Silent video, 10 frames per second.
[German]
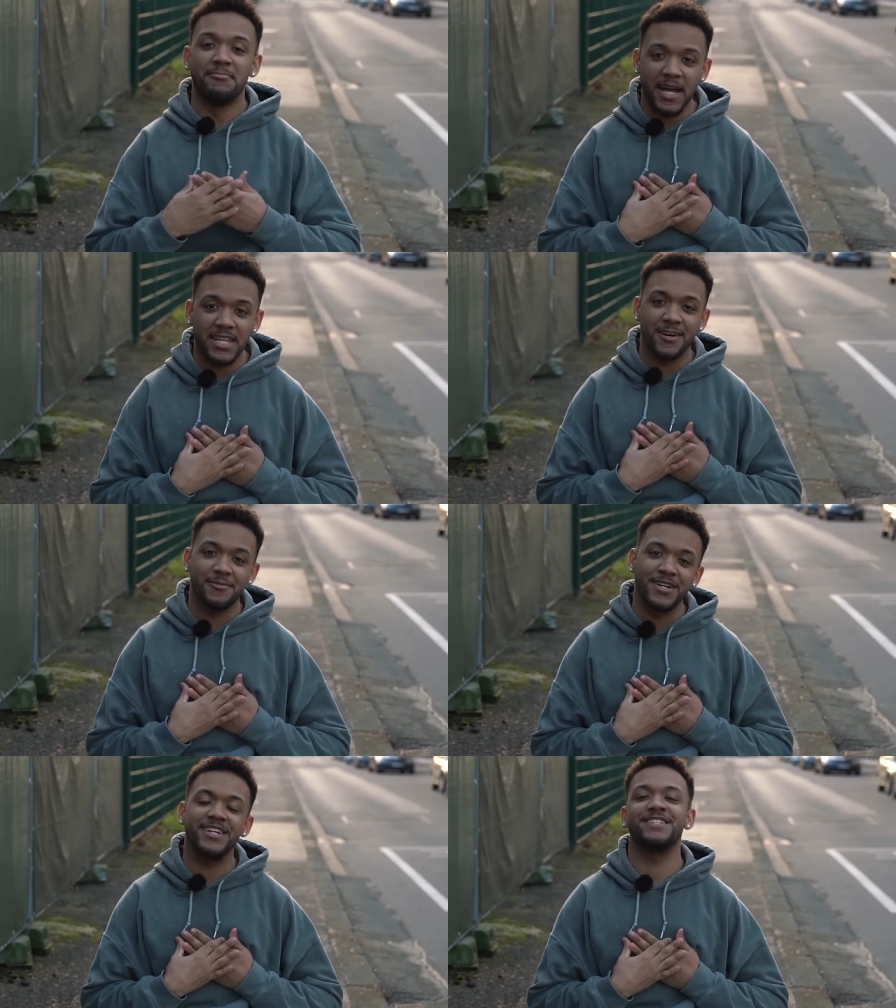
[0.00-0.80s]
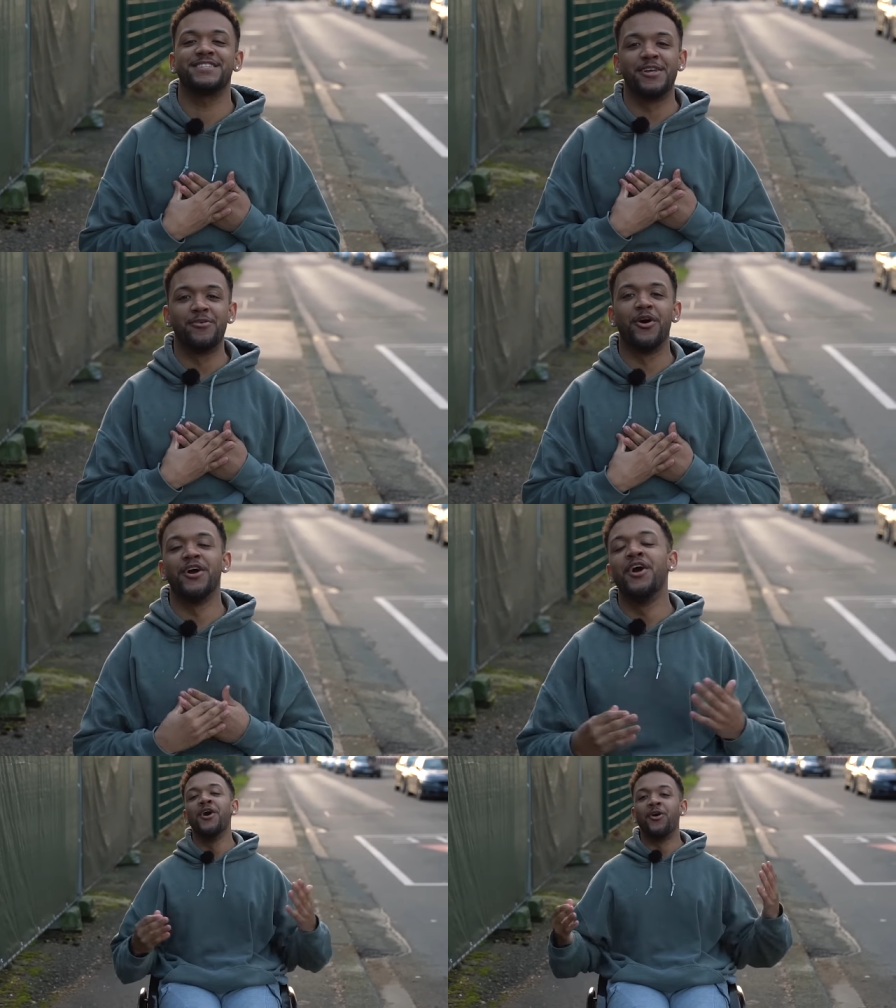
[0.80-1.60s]
Mein Name ist
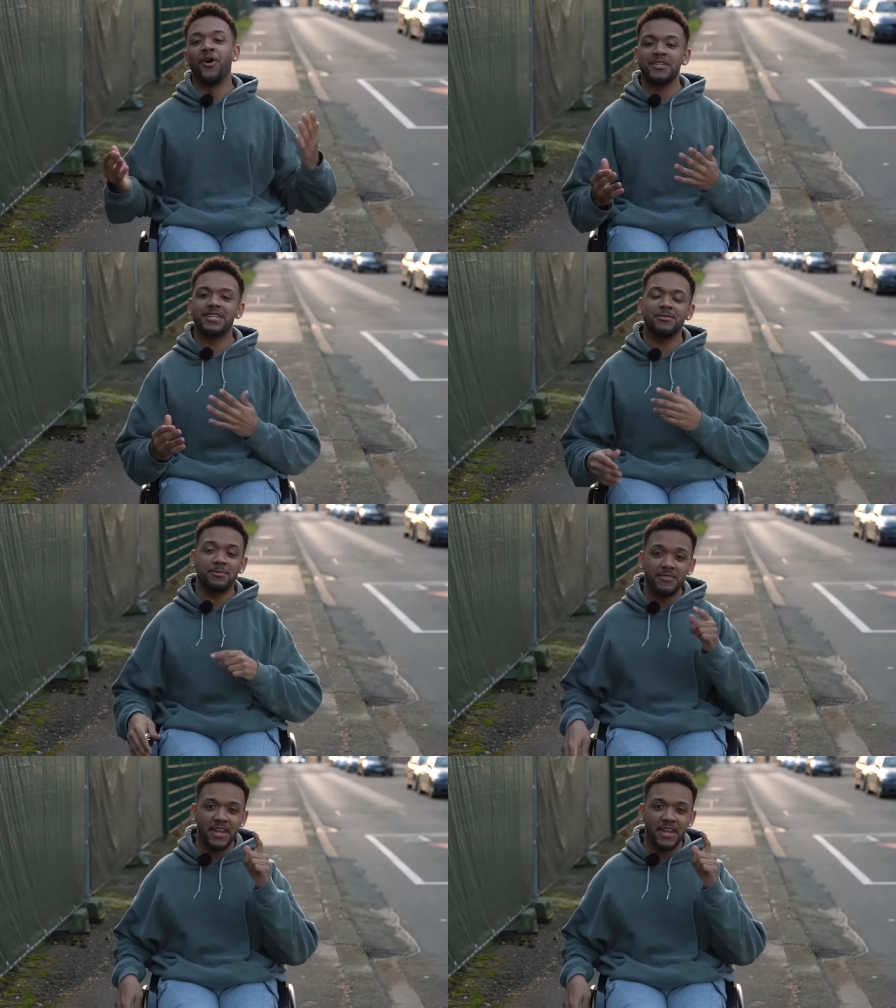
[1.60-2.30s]
Leroy und heute habe ich mal